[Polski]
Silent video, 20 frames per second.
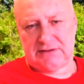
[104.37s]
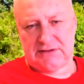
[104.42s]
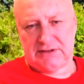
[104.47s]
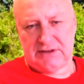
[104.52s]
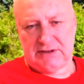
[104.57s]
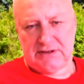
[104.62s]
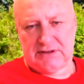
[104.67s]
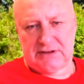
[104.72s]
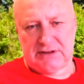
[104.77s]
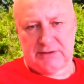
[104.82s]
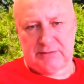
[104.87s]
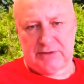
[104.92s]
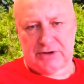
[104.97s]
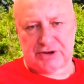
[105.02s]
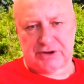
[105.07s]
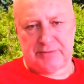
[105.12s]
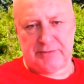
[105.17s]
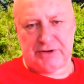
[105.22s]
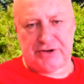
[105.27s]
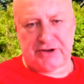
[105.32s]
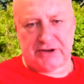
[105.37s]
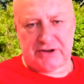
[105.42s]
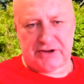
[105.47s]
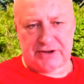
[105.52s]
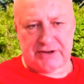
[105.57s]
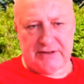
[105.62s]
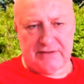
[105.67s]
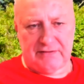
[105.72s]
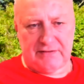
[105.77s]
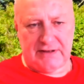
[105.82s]
no może mieć jakieś
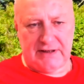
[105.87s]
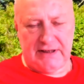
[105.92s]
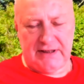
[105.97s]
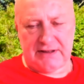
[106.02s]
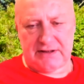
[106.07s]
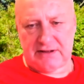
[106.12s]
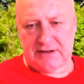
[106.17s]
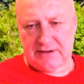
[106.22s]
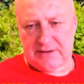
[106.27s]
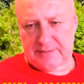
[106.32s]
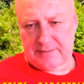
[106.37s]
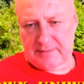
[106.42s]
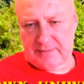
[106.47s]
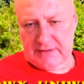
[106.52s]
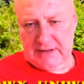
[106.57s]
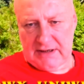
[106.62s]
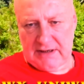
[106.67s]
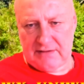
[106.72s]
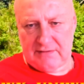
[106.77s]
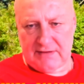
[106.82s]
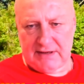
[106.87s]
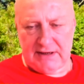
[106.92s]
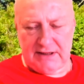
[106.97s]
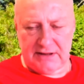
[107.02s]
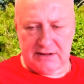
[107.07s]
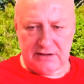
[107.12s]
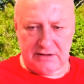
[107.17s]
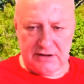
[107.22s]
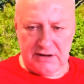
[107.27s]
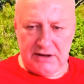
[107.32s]
tam walety, ale waletem.
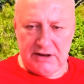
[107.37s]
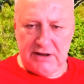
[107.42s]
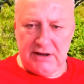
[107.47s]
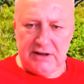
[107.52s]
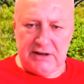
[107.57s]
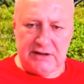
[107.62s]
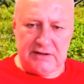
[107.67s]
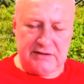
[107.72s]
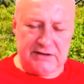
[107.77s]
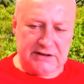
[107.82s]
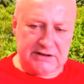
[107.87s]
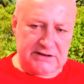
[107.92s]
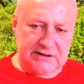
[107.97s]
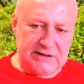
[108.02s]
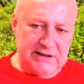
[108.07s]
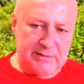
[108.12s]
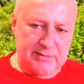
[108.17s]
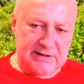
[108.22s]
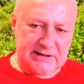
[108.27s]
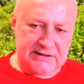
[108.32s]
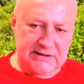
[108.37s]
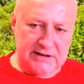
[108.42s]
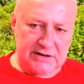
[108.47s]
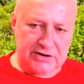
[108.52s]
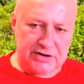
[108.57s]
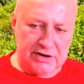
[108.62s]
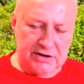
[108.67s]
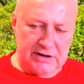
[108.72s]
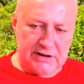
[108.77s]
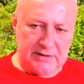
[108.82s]
Więc nie ma
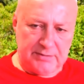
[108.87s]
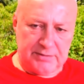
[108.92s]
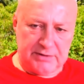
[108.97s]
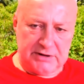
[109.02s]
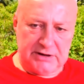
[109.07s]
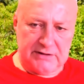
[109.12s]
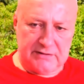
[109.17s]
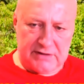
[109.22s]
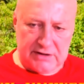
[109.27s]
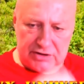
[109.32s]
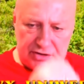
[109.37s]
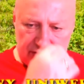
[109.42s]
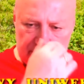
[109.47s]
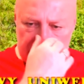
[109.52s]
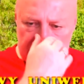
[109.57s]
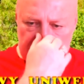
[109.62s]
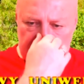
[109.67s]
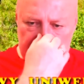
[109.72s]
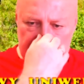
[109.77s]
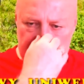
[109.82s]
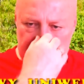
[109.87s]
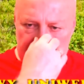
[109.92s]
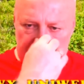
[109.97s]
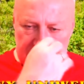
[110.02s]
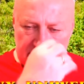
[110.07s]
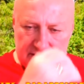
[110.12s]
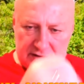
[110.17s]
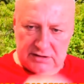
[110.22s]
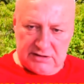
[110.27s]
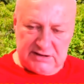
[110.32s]
znaczenia, ponieważ
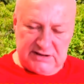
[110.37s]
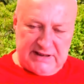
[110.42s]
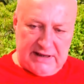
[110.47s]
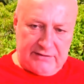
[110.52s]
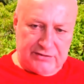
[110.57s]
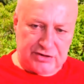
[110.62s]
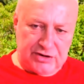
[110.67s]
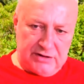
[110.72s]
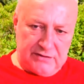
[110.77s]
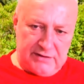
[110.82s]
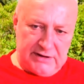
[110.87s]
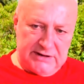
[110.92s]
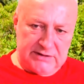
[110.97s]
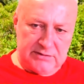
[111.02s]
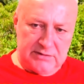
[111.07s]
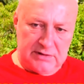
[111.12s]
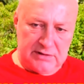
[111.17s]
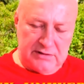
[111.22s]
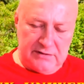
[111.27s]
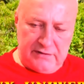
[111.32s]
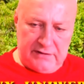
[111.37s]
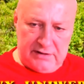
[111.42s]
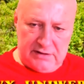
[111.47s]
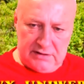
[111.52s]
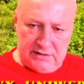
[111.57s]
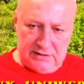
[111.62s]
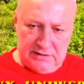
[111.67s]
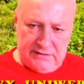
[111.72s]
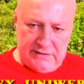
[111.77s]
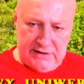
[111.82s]
Zawsze wezmą
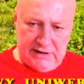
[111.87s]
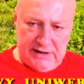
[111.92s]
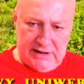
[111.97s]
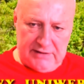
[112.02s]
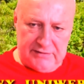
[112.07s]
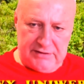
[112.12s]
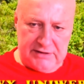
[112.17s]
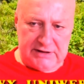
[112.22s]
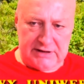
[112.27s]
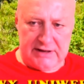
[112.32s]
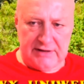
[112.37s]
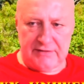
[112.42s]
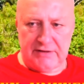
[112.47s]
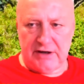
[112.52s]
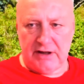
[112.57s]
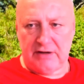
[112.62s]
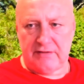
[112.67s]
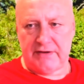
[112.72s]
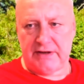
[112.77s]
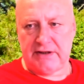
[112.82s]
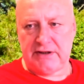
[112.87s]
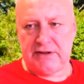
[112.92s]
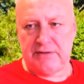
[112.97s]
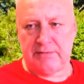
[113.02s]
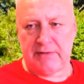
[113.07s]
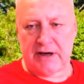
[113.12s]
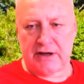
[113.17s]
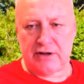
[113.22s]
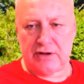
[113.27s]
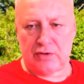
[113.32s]
dwie, lewy treflowe i
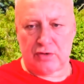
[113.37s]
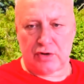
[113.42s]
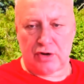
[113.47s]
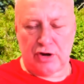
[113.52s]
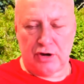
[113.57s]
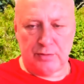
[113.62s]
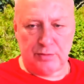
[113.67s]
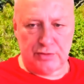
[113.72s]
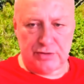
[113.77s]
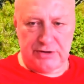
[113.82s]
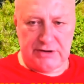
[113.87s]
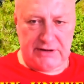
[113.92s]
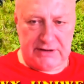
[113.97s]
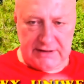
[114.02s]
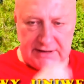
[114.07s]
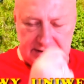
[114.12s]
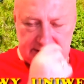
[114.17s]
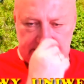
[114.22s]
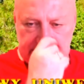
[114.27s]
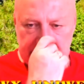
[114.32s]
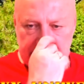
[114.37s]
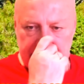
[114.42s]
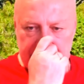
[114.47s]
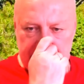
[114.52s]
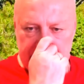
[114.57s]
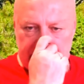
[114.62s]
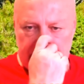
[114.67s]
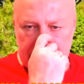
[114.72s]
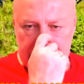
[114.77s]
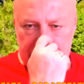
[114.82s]
mają komunikację
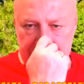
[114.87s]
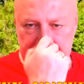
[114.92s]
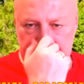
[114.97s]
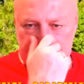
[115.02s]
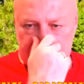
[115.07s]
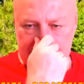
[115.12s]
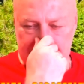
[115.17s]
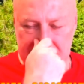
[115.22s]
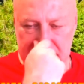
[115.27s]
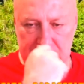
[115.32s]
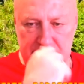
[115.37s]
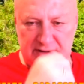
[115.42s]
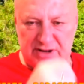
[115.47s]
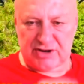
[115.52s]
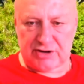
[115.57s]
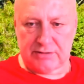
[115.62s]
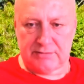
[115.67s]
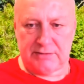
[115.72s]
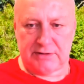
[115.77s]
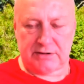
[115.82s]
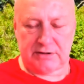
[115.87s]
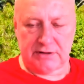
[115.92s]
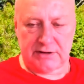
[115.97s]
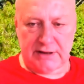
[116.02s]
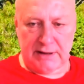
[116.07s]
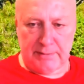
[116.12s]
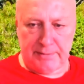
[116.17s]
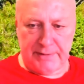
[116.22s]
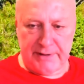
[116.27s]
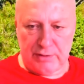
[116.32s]
pikami. Potem zobaczymy to na
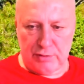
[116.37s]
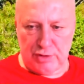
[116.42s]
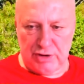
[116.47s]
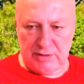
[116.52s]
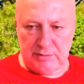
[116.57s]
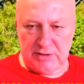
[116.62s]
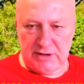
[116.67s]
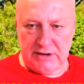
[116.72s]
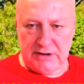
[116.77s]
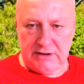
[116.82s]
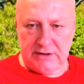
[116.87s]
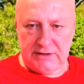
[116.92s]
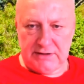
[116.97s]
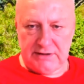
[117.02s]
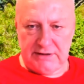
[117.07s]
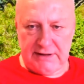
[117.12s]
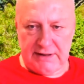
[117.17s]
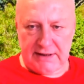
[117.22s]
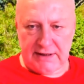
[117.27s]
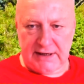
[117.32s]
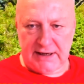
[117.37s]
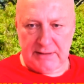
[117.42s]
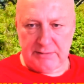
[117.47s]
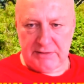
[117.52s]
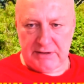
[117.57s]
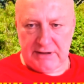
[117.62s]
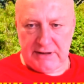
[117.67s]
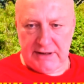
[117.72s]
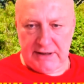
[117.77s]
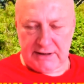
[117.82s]
pełnym diagramie.
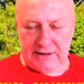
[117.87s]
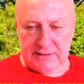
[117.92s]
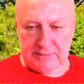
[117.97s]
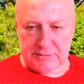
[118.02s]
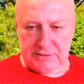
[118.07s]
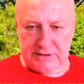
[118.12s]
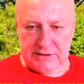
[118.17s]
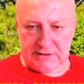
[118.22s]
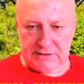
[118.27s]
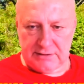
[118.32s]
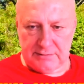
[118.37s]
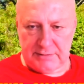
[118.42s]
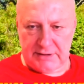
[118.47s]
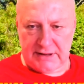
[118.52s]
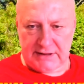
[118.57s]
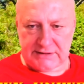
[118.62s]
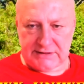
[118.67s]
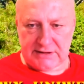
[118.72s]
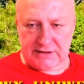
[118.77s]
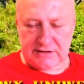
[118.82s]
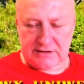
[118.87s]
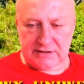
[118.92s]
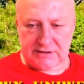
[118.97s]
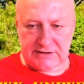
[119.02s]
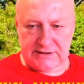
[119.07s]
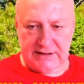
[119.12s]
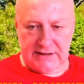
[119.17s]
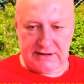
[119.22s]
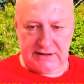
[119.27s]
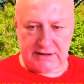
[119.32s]
Diagram to jest obrazek
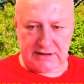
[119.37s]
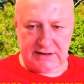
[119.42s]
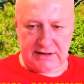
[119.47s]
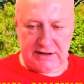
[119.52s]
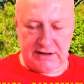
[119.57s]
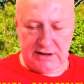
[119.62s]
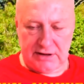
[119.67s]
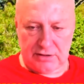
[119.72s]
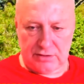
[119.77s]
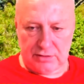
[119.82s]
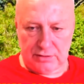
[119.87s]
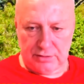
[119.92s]
rozdania, tak jak tu.